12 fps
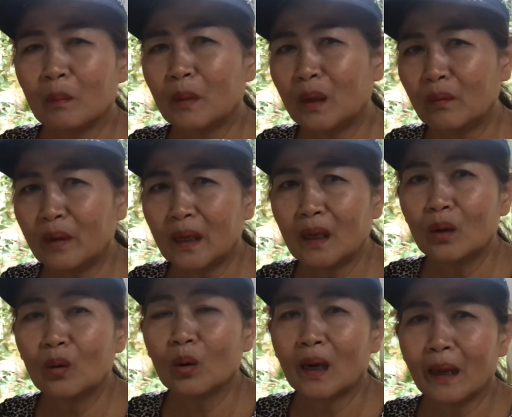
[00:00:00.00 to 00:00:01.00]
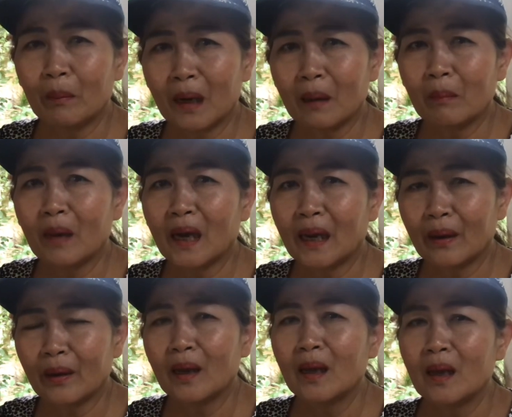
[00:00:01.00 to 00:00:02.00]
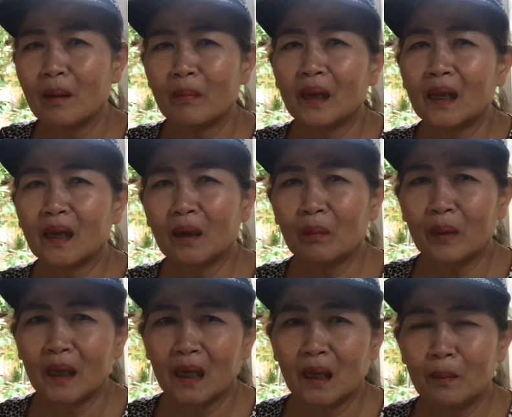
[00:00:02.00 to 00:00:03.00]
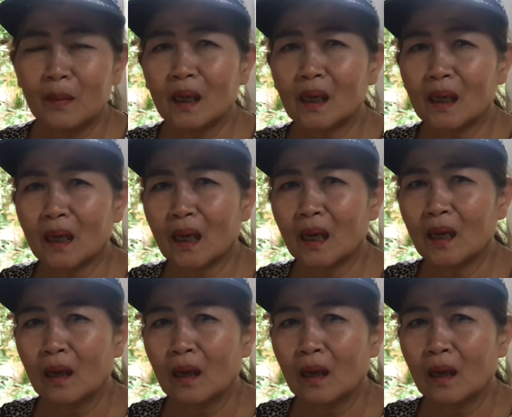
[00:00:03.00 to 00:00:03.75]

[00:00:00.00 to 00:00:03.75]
มีวิธีดูแลมากมายนะคะแม่เองก็มีคลิปเยอะนะคะ